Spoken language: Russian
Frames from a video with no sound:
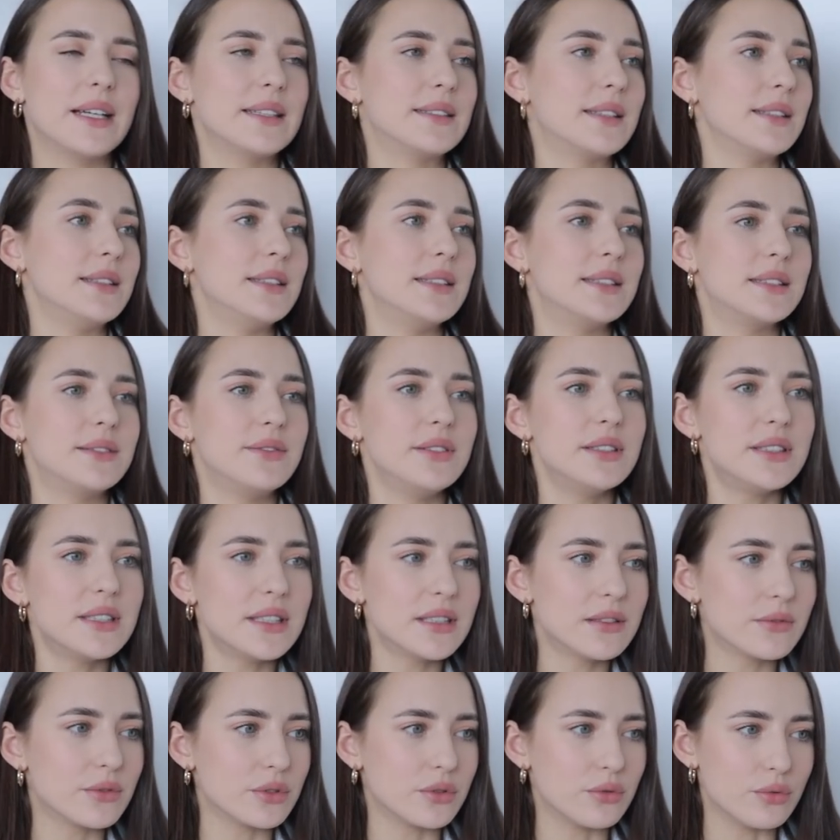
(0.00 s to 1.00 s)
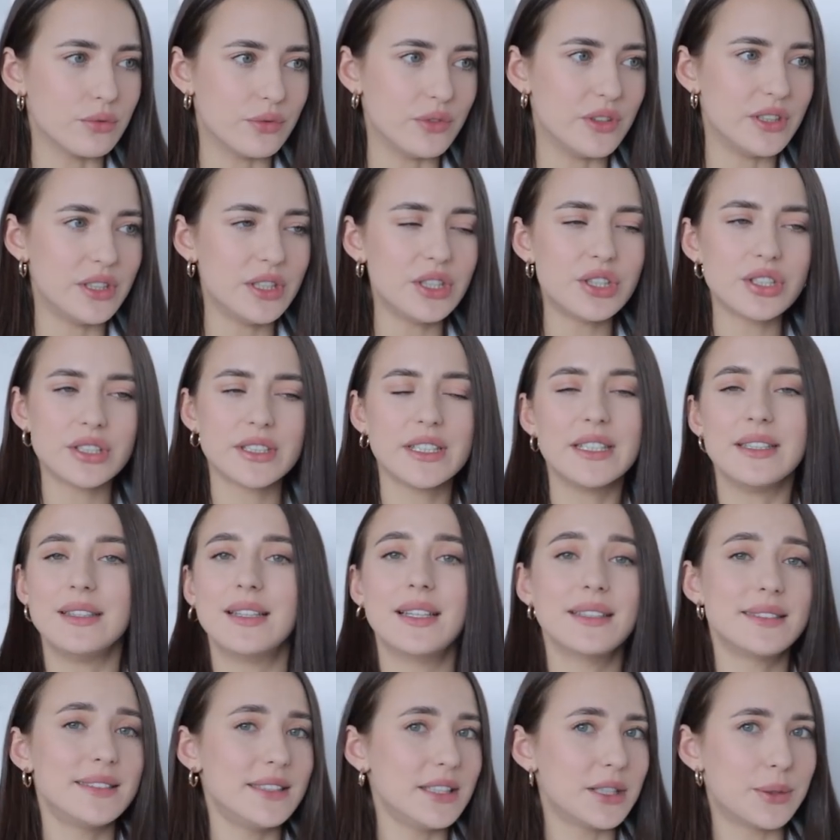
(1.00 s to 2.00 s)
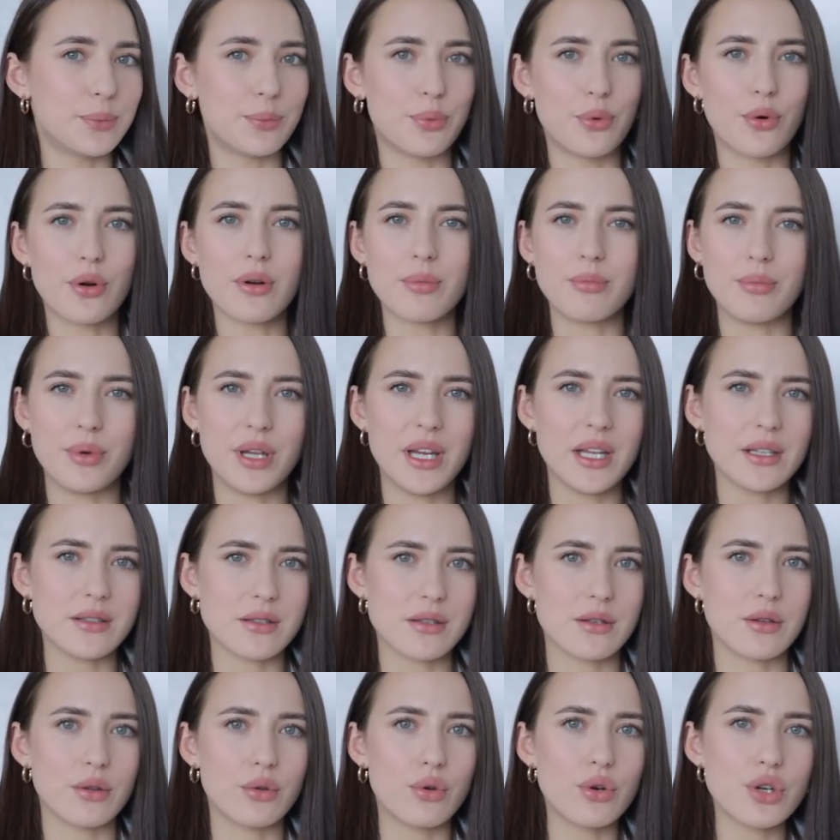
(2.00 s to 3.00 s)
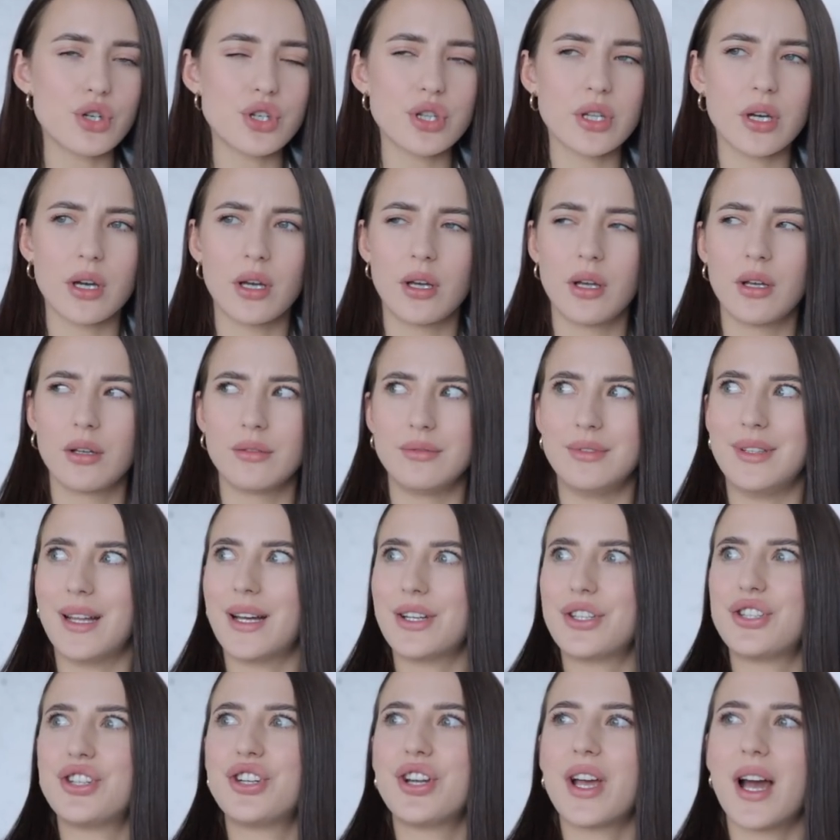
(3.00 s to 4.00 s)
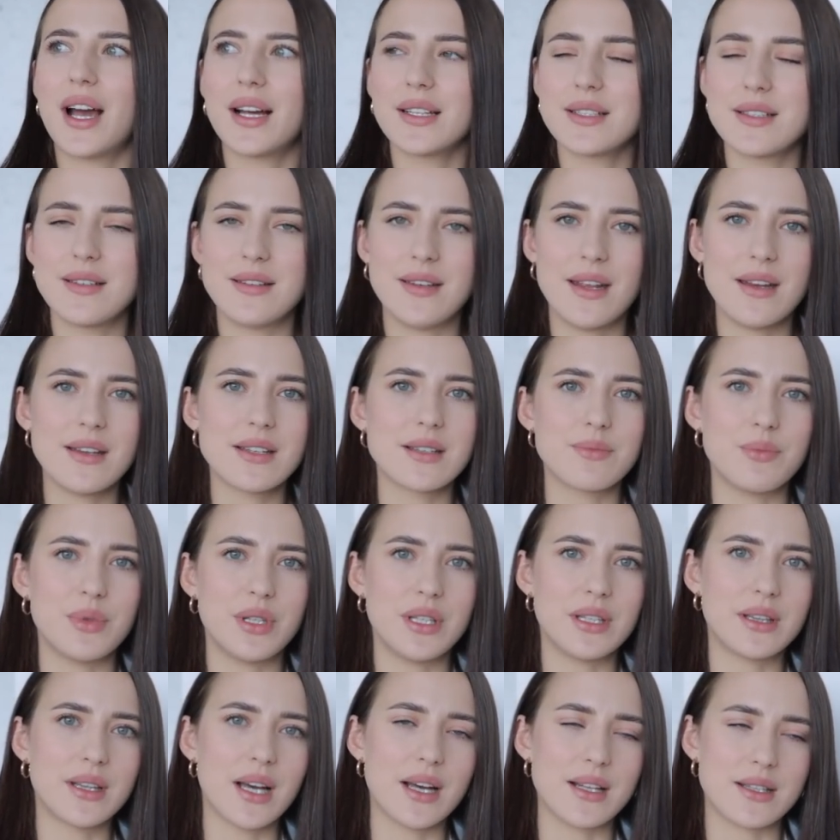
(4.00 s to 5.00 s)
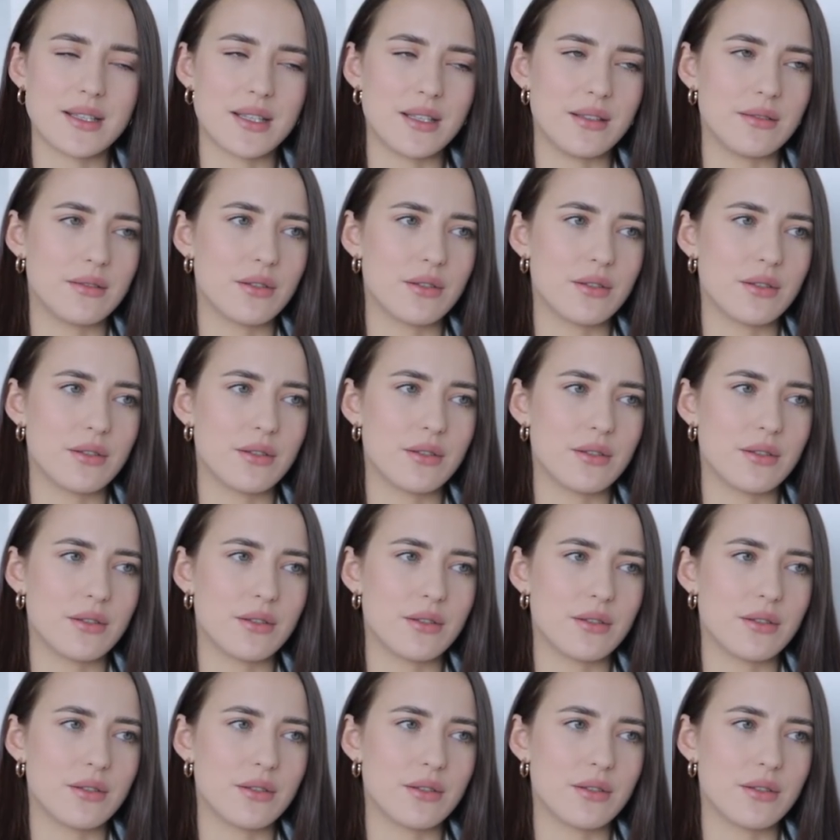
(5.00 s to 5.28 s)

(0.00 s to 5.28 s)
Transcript: Это действительно, вот, ну, физически до сих пор мне сложно начать день с медитации.